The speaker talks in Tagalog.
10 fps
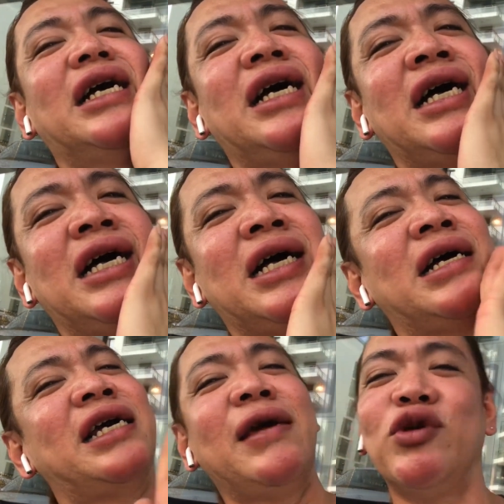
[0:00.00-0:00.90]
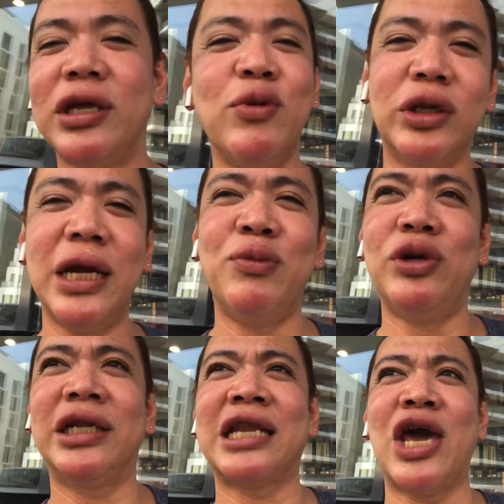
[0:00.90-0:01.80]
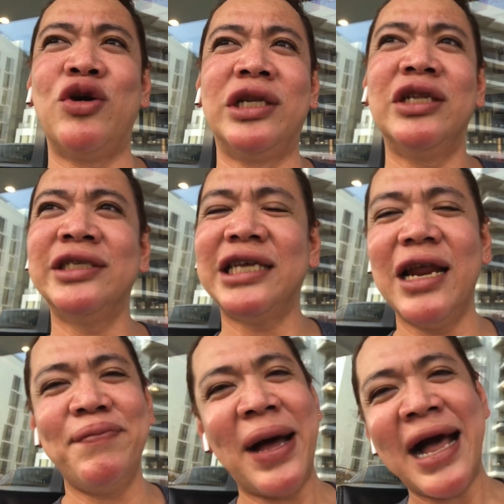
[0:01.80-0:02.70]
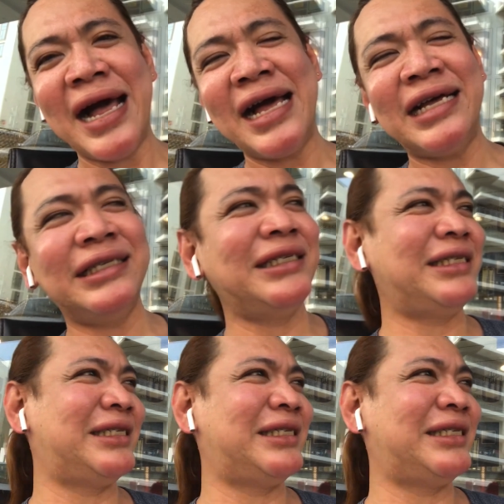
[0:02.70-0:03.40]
uh, imot-imot lang muna tayo dito sa labas.